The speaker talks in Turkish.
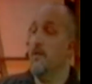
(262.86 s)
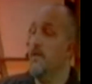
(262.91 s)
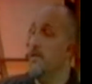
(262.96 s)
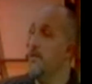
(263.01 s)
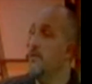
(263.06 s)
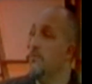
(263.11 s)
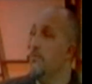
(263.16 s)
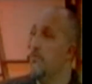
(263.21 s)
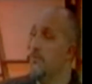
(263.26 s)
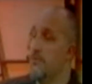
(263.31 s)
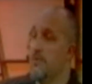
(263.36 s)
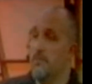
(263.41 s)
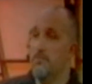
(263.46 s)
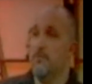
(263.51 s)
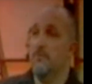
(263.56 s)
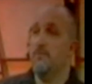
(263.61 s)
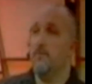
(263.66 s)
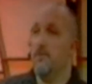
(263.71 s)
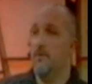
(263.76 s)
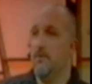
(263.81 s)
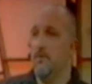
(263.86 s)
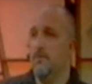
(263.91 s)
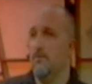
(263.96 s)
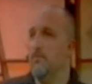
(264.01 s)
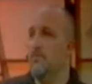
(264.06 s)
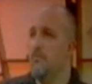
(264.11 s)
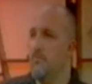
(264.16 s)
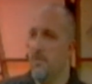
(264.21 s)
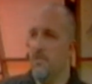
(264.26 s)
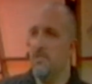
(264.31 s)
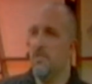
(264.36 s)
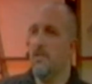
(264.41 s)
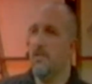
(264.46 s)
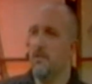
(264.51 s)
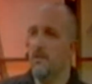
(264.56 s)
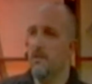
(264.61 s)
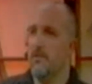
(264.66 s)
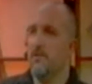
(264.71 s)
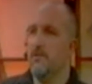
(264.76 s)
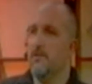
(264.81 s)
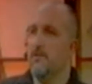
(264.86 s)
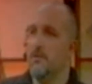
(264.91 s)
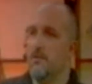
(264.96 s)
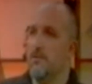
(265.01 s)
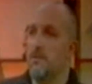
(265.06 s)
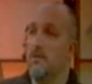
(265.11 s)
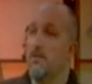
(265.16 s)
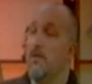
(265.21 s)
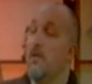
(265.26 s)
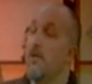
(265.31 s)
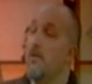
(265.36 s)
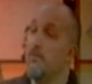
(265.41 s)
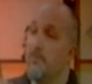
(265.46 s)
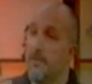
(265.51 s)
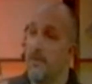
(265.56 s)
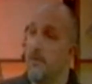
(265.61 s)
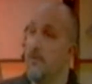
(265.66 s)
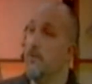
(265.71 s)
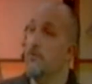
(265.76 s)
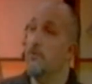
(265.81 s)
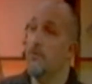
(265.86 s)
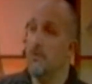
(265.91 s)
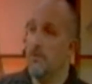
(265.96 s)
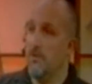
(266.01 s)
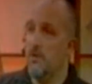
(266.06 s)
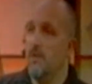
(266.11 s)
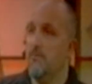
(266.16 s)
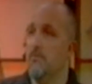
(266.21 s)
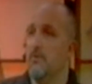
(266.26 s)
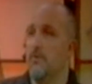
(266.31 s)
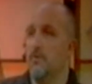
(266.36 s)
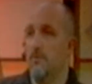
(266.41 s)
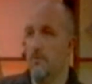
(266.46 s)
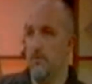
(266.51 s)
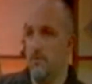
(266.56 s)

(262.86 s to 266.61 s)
Hayat Hocam'ı ve onun 5-6 arkadaşını Almanya'ya gönderen bir